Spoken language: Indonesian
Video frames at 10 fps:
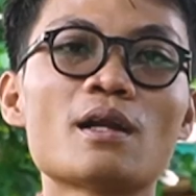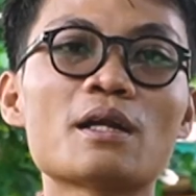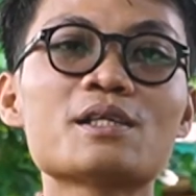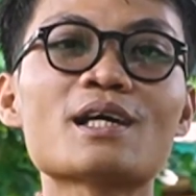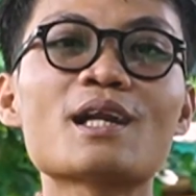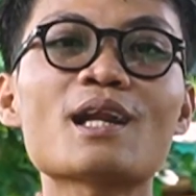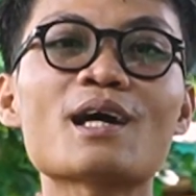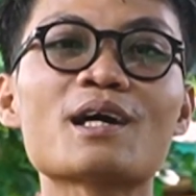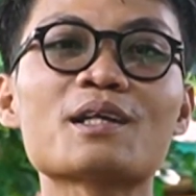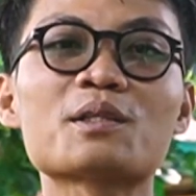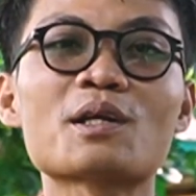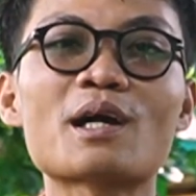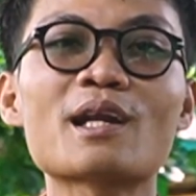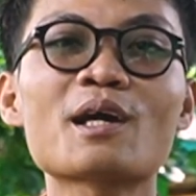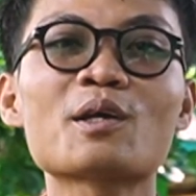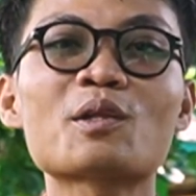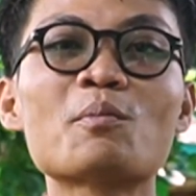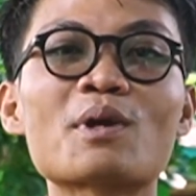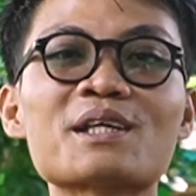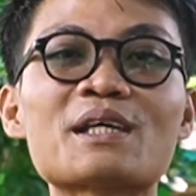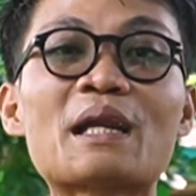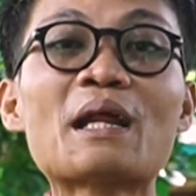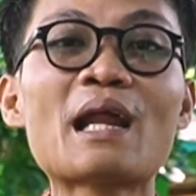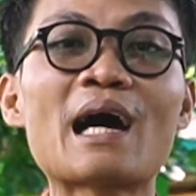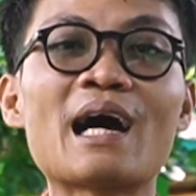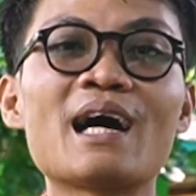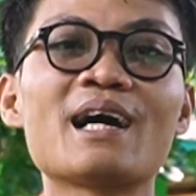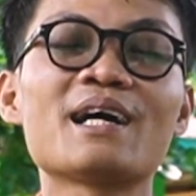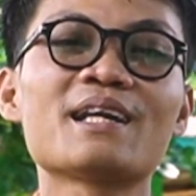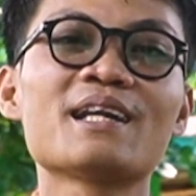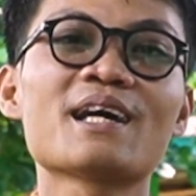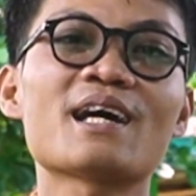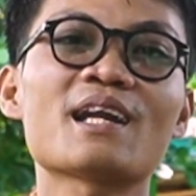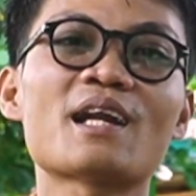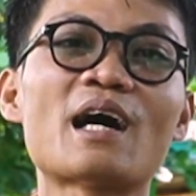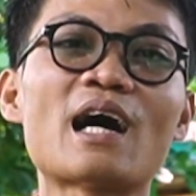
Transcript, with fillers: Nah, di sanalah terkadang kita merasa lelah dengan